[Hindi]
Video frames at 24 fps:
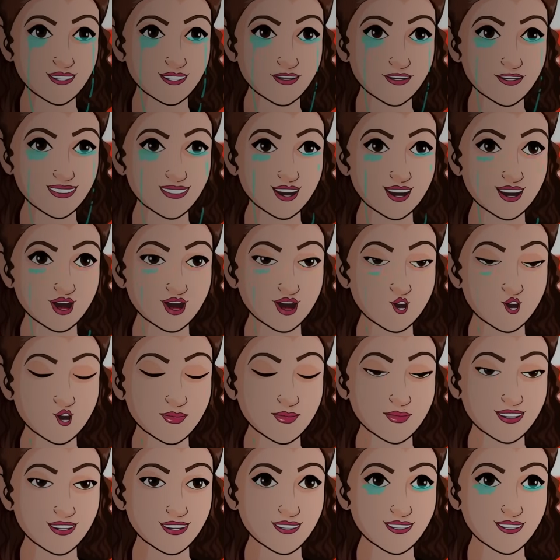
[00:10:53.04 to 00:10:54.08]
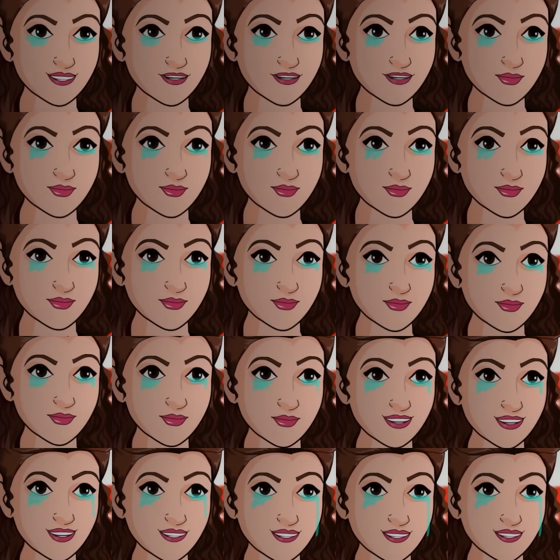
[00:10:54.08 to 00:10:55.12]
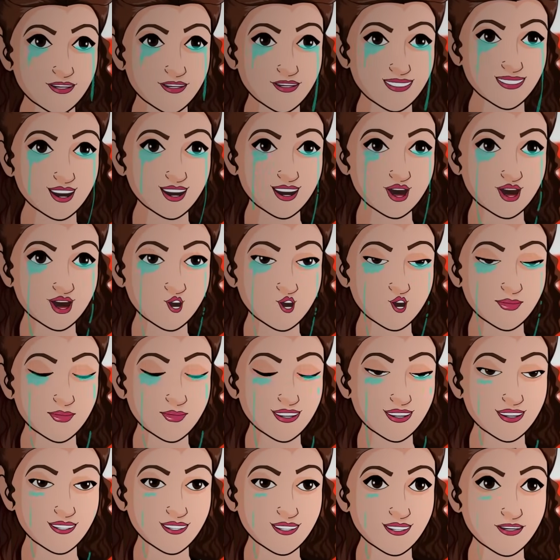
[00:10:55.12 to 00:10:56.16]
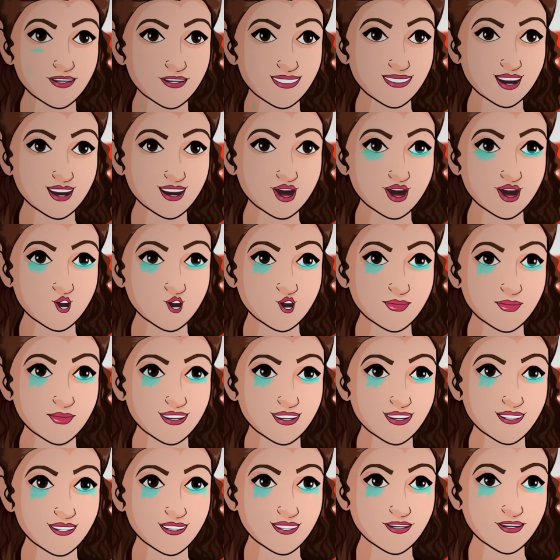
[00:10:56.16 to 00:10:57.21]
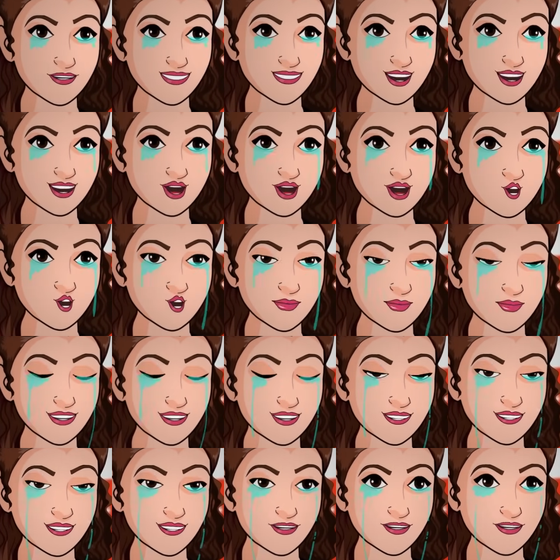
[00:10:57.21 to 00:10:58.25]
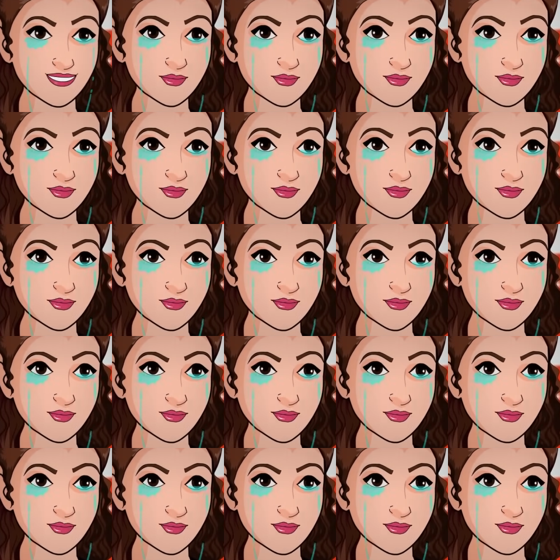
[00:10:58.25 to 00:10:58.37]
अब मैं तुम्हें क्या ही बताऊंगी बस मैं इतना जानती हूँ कि मैं तुम्हें प्यार करती हूँ और बहुत ज्यादा